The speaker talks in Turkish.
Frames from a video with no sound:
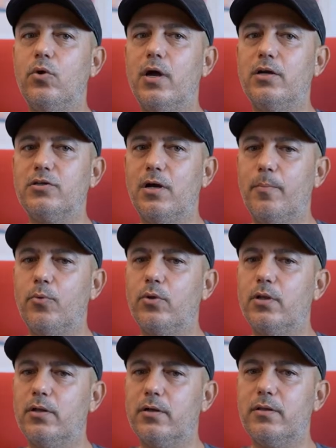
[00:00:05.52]
Dünya
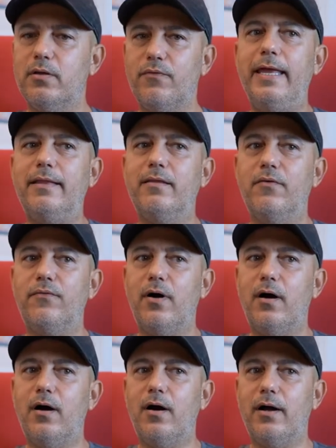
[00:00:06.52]
Şampiyonlarında ilk
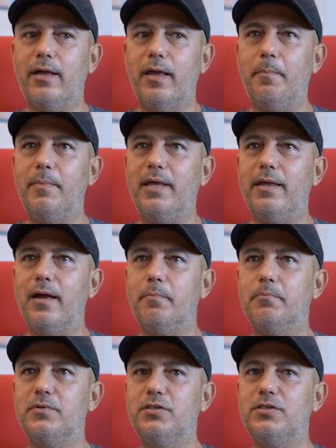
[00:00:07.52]
defa hakemlik
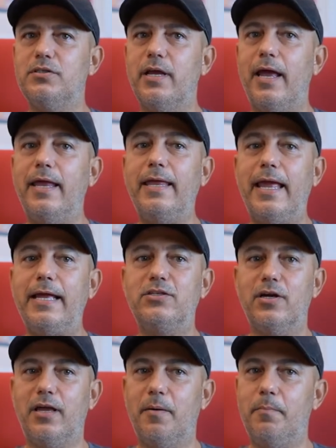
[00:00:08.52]
yapmış, en
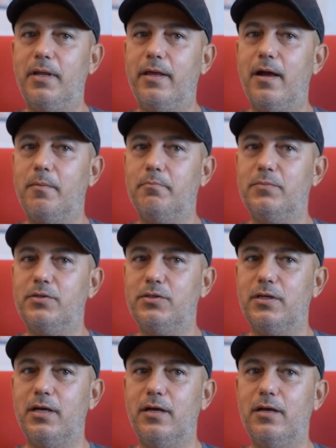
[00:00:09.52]
genç hakemlik
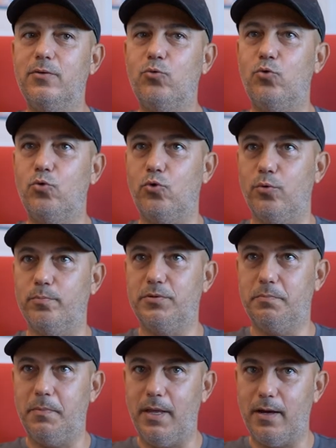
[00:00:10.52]
yapmış e, Türk'üm
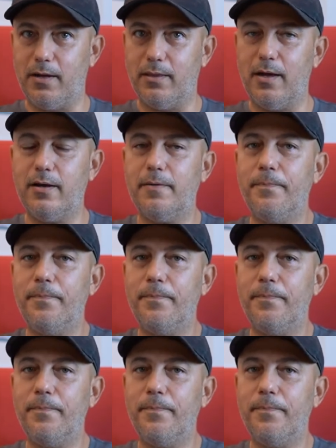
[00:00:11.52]
şimdiye kadar.